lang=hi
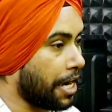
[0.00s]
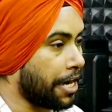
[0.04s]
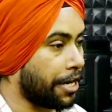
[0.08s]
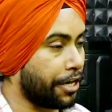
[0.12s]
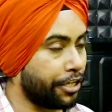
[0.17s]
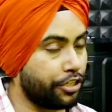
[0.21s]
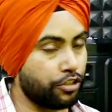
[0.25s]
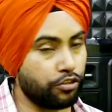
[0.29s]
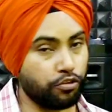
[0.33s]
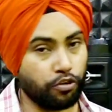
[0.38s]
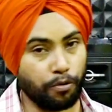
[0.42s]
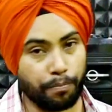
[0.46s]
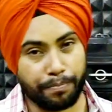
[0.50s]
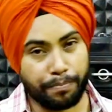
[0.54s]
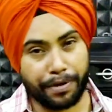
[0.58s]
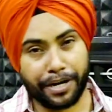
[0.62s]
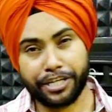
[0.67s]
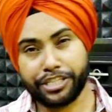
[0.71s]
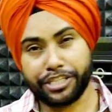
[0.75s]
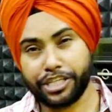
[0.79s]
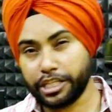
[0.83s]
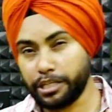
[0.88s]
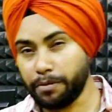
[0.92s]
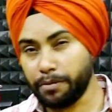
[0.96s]
क्लैरिटी जिनको
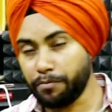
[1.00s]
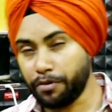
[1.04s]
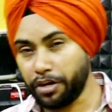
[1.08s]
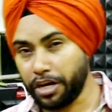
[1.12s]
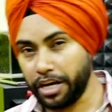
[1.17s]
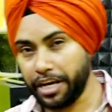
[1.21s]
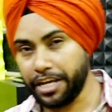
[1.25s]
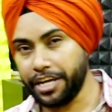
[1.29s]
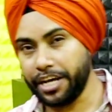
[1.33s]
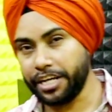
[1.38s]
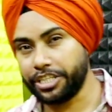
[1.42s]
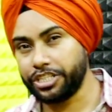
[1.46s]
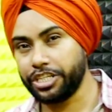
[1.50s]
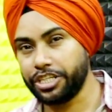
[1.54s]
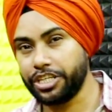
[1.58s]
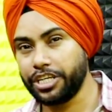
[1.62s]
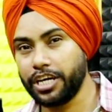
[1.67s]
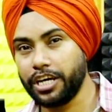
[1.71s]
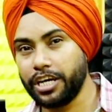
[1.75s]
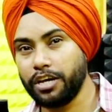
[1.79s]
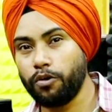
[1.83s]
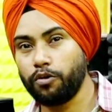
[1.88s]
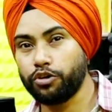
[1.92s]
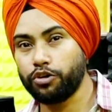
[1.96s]
बीट्स एकदम क्लियर
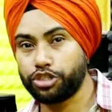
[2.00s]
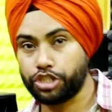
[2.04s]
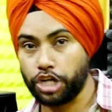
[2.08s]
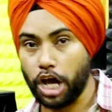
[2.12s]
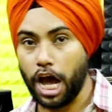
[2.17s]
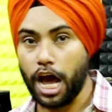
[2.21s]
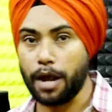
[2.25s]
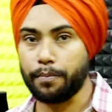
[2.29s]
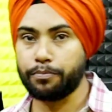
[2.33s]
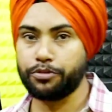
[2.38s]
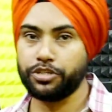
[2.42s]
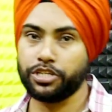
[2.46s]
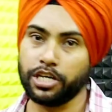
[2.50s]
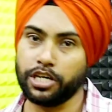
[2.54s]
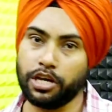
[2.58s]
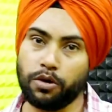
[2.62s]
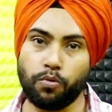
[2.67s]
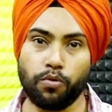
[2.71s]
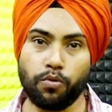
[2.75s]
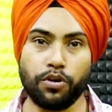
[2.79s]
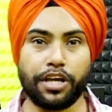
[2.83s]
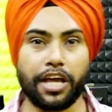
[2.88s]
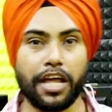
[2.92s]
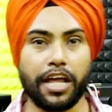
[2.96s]
चाहिए और शार्प चाहिए
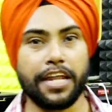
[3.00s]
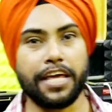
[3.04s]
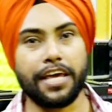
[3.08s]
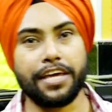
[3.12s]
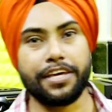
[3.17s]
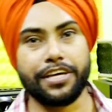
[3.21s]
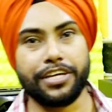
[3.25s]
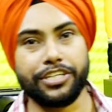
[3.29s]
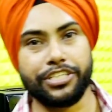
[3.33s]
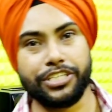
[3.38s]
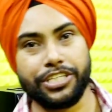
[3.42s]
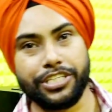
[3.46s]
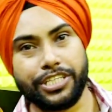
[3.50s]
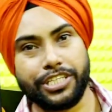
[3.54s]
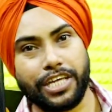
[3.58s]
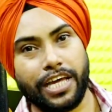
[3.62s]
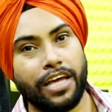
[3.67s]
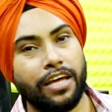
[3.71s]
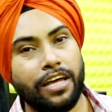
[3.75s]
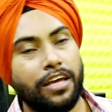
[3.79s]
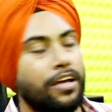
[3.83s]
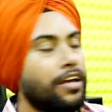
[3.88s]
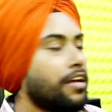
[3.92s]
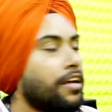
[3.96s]
उनके लिए ये चीज है